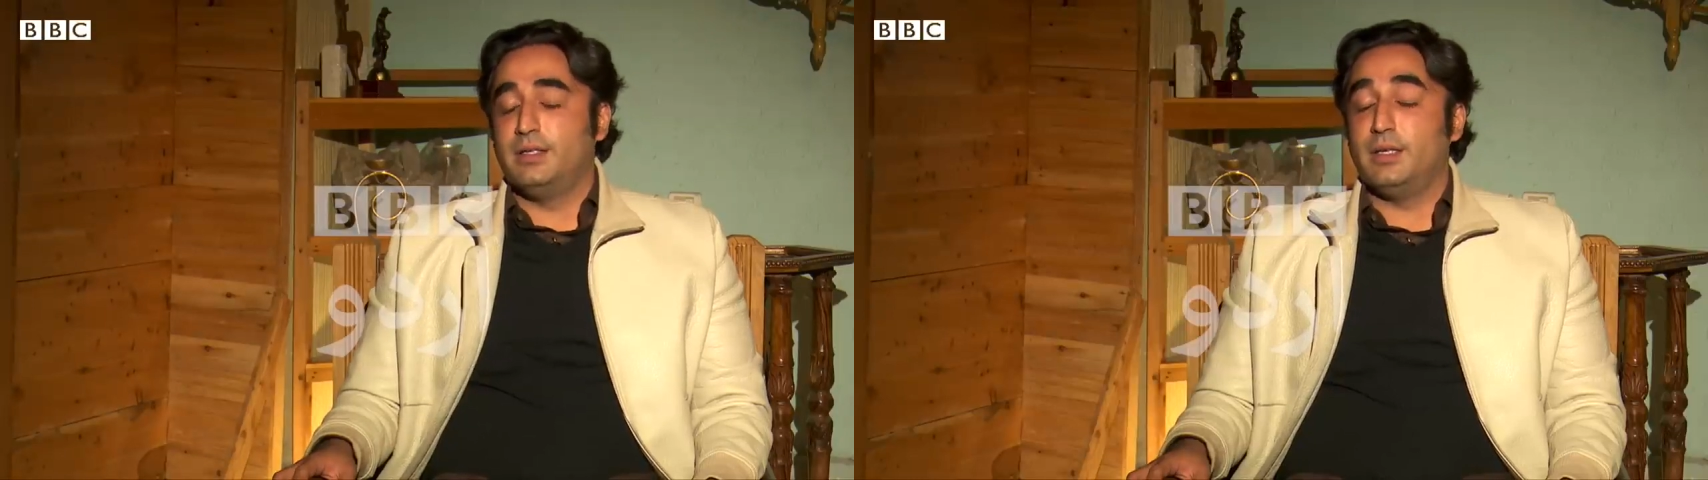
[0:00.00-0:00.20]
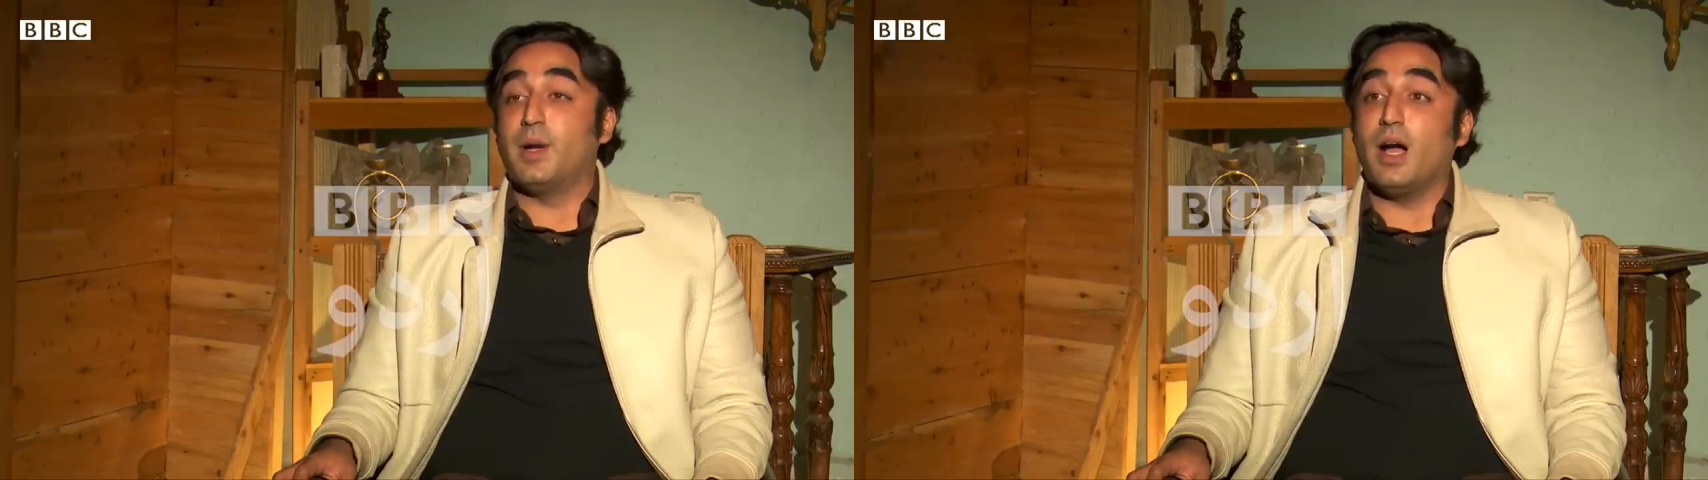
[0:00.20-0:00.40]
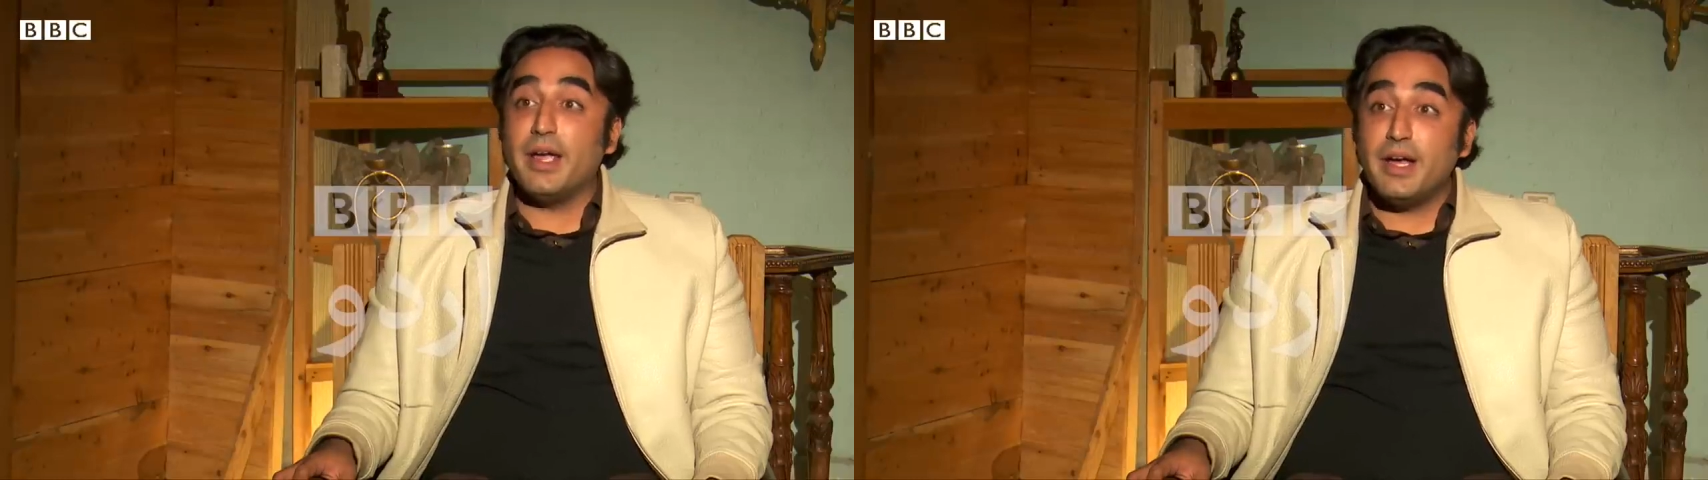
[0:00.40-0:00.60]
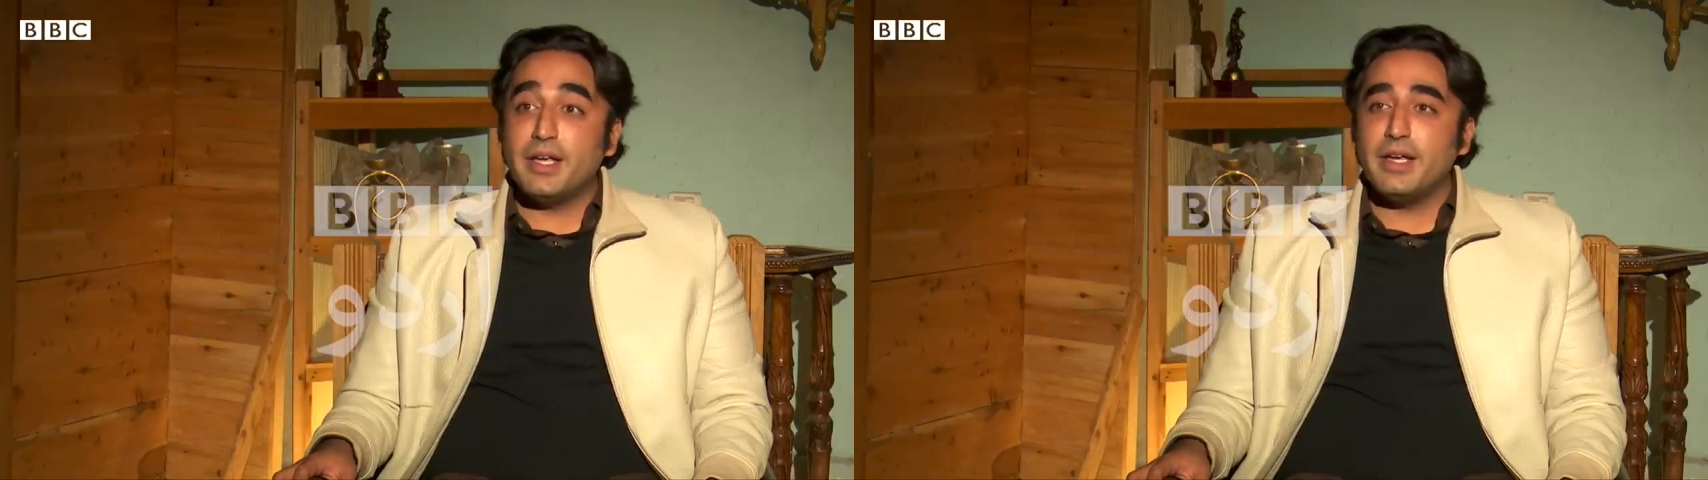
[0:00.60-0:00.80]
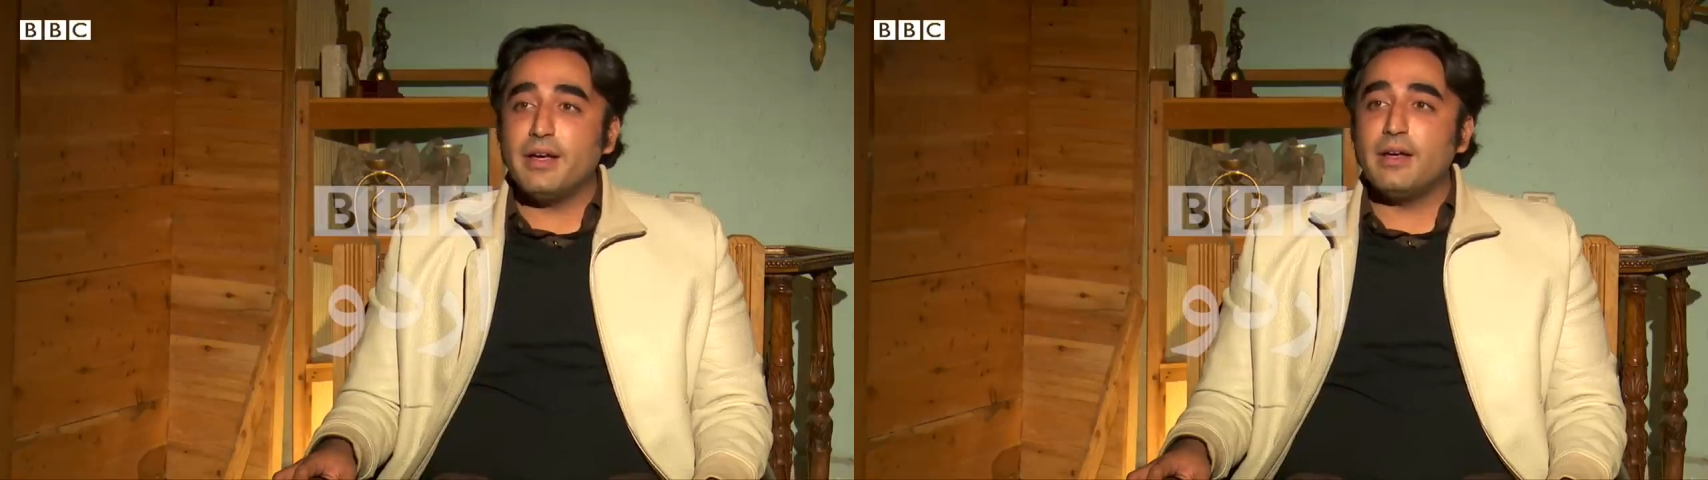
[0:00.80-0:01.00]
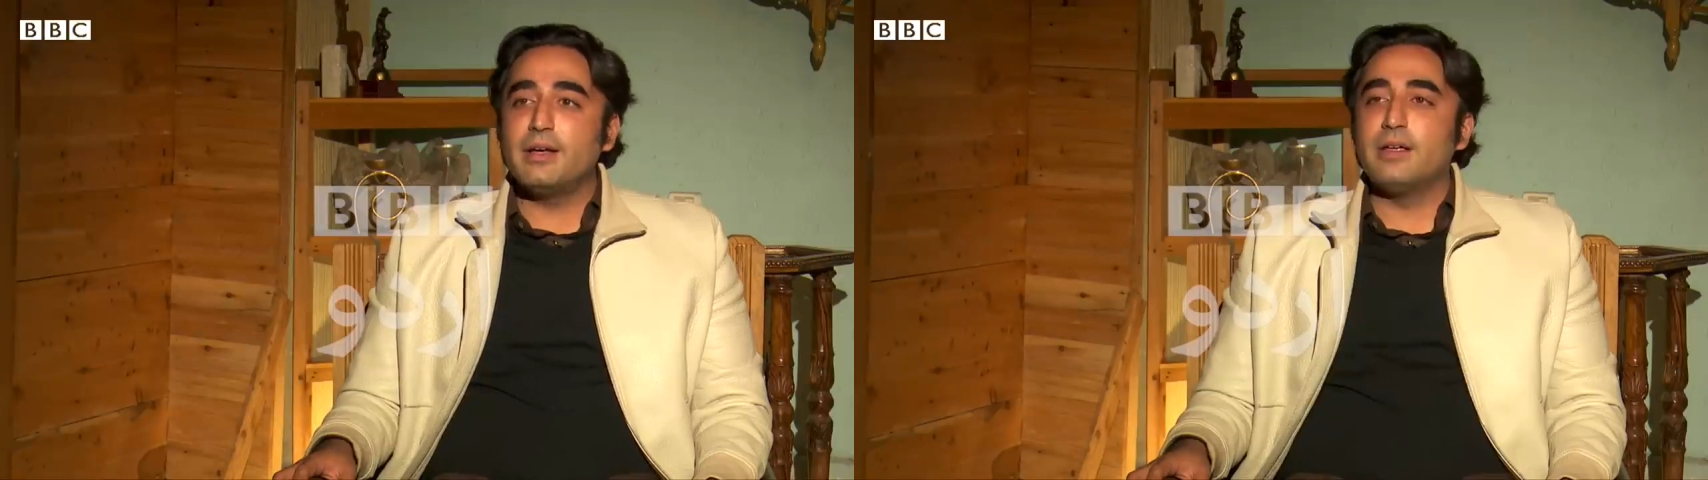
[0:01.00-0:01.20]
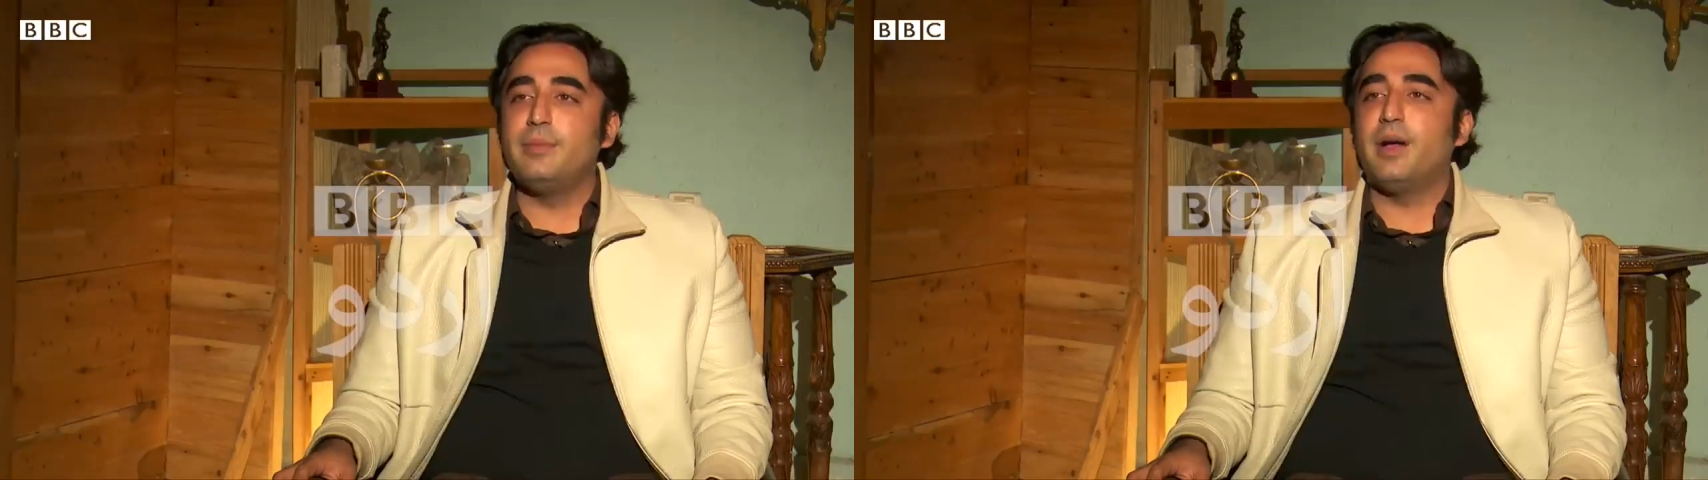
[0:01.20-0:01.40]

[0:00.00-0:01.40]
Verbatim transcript: धमकाया गया कि